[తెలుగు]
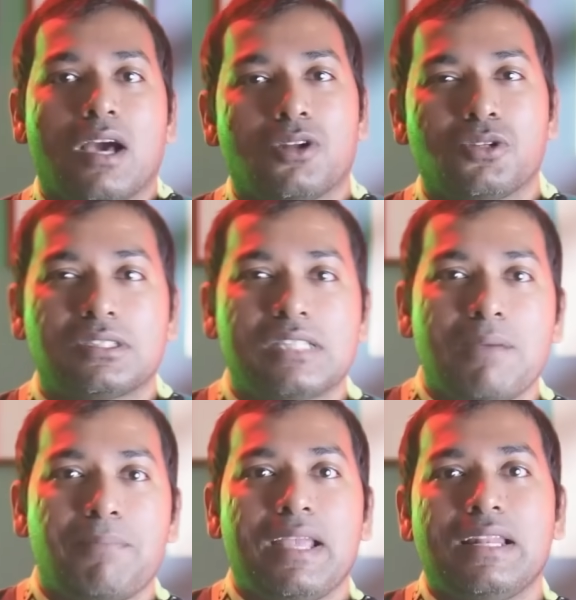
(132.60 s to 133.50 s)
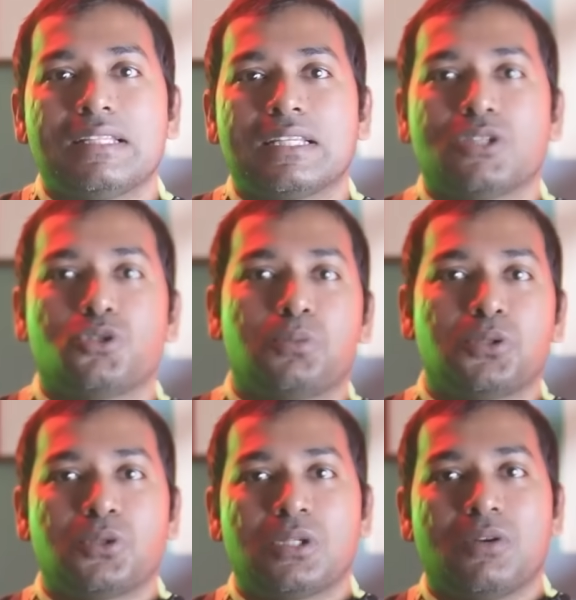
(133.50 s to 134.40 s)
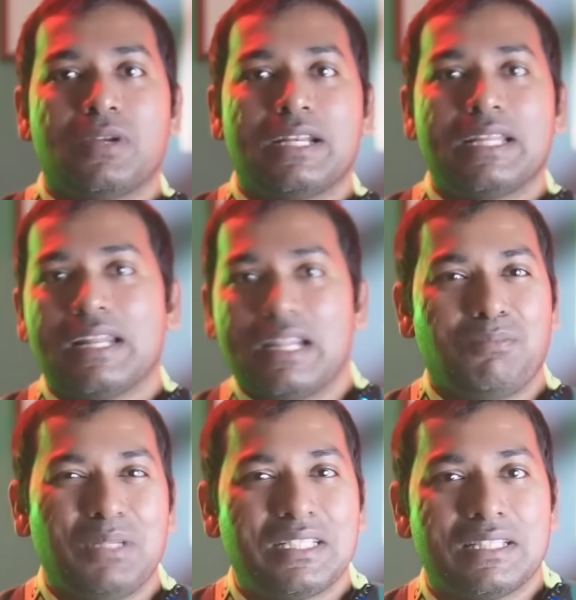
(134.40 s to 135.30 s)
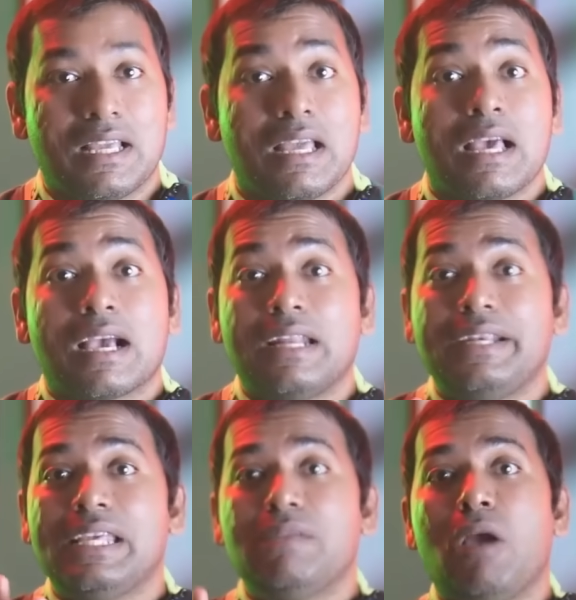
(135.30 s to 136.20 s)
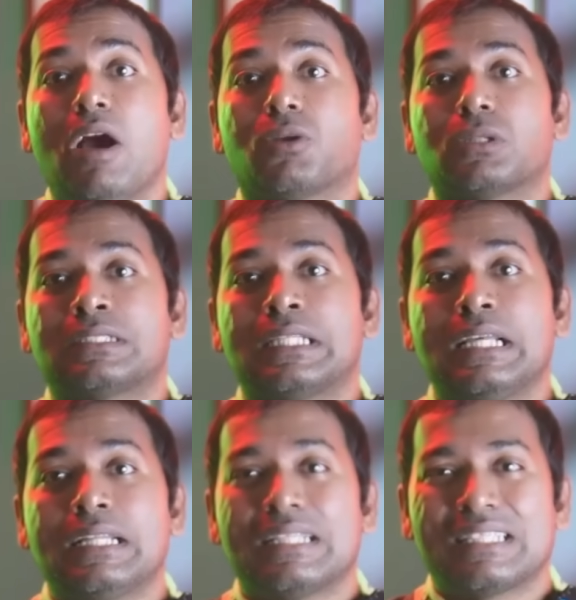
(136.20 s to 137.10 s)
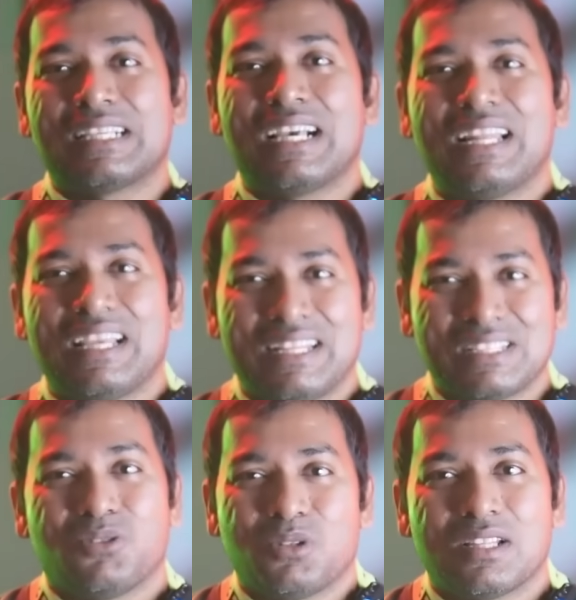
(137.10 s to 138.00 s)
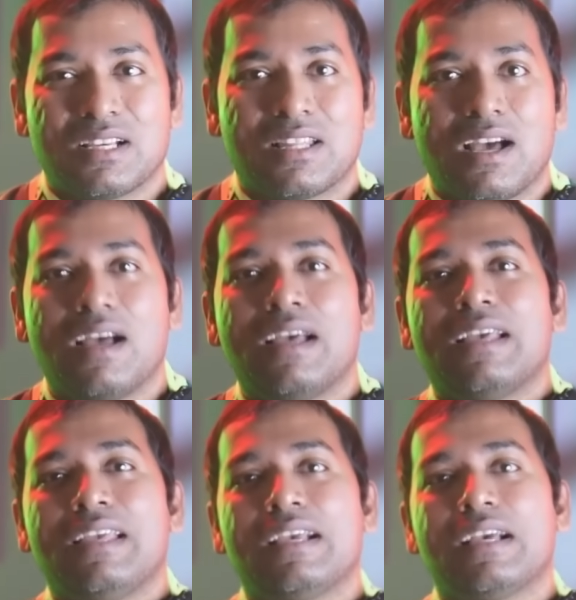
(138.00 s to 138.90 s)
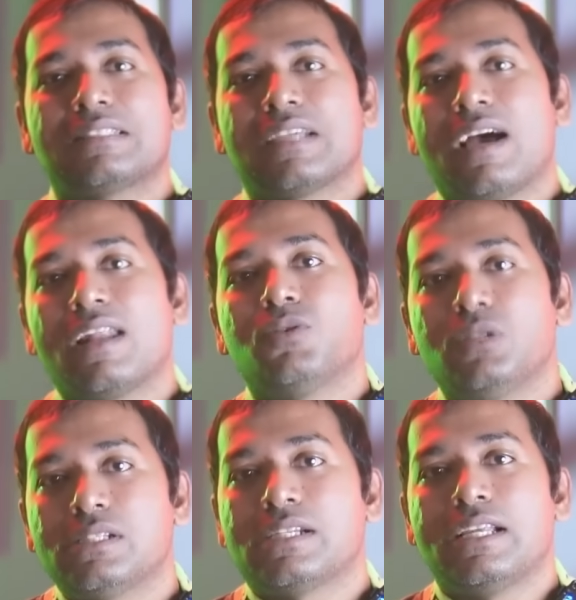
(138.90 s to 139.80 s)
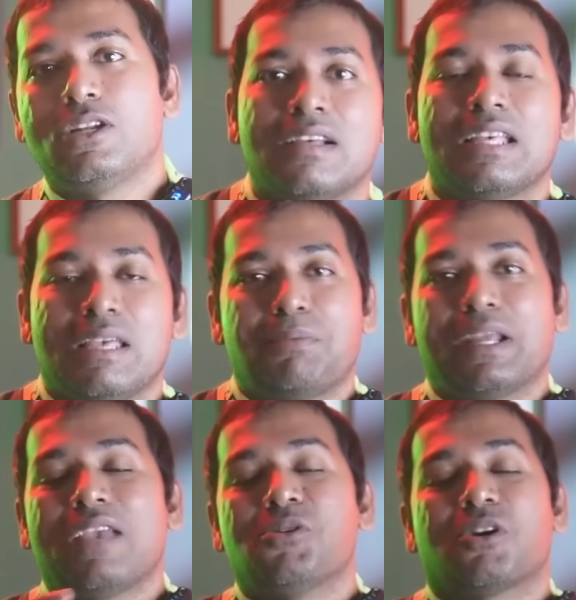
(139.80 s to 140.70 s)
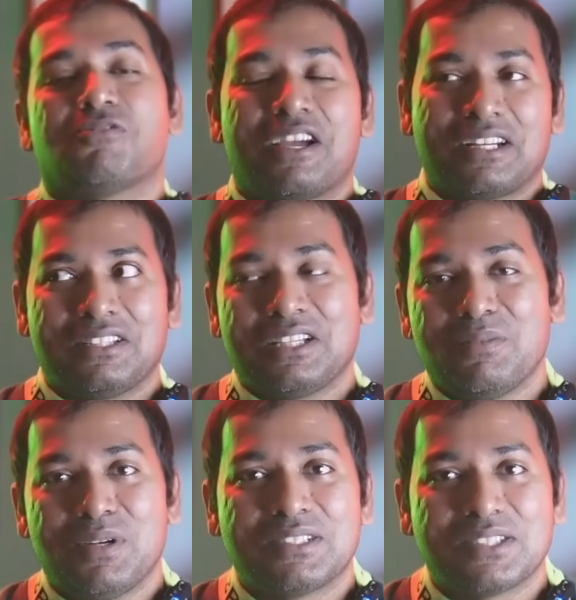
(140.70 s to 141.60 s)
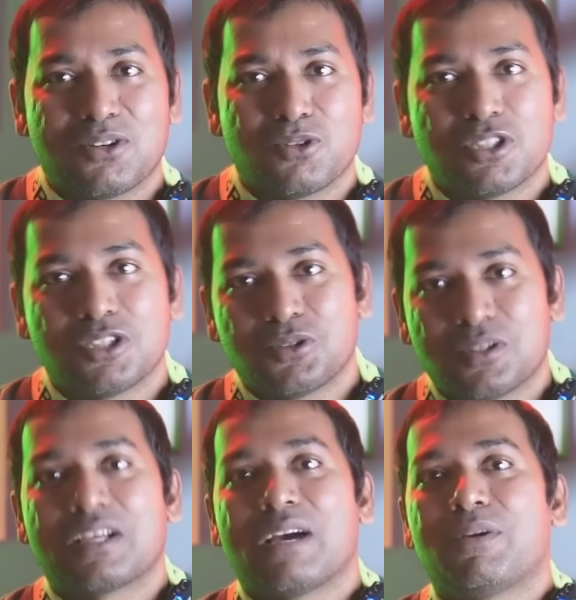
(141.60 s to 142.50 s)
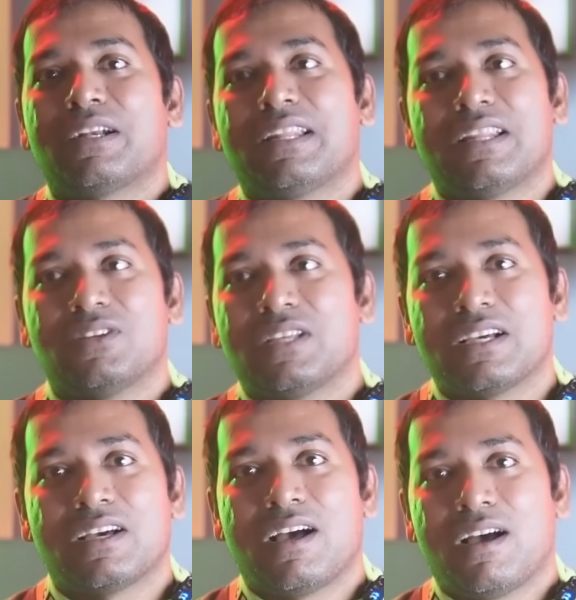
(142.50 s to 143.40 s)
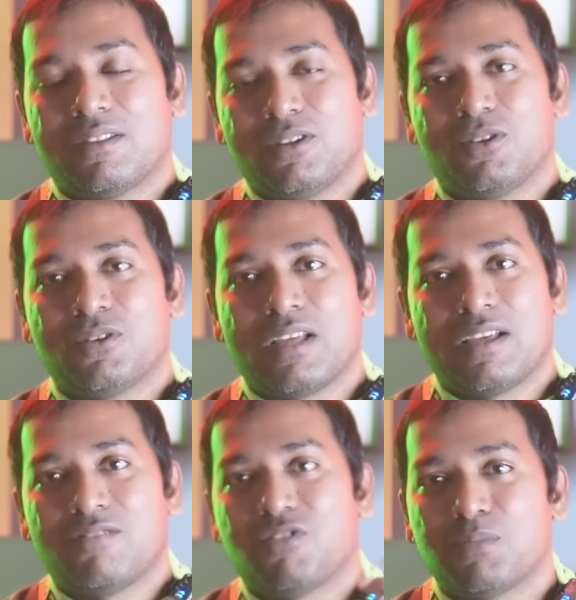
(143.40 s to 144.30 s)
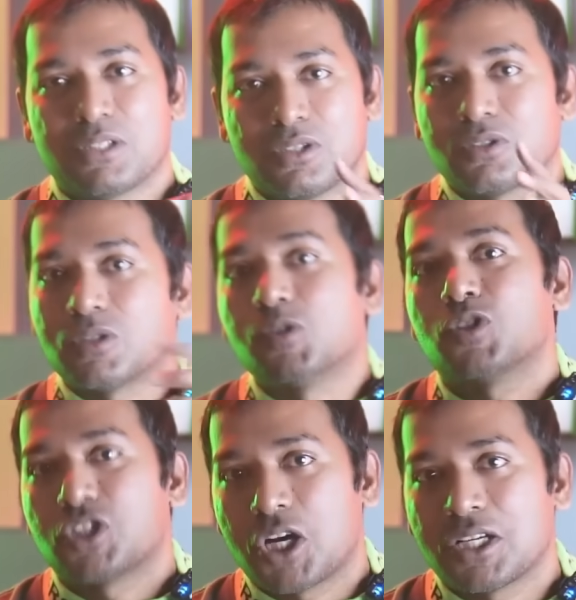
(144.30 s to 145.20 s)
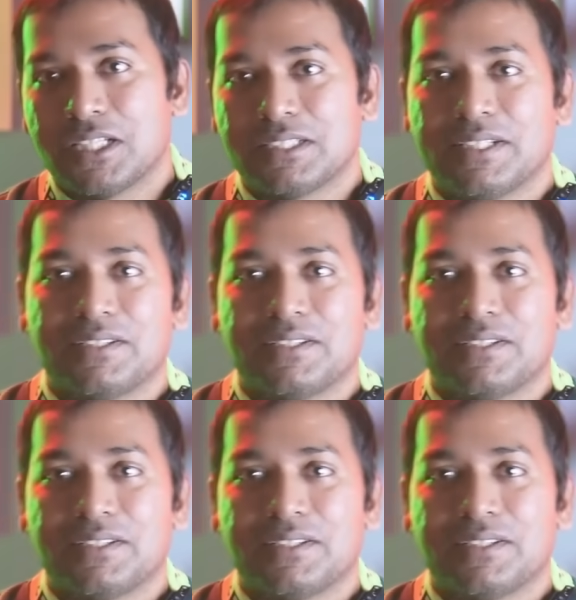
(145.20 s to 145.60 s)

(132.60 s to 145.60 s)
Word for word: ఆలోచిస్తే పెయిన్ని చిన్న చూపు చూడడం ఏంటి అని అనిపించింది కానీ డీప్గా ఆలోచిస్తే నిజంగానే నిజం ఉంటుంది కదా ఇంకా చాలా ఉంది స్టడీలో ఇప్పటికీ ఒక ఫ్యాక్టే త్రీ మినిట్స్ దాకా వచ్చేసి ఉంటుంది కాబట్టి నేను ఇంకా అందులో ఉన్న ఇన్ఫర్మేషన్ కొంచెం షార్ట్ చేశాను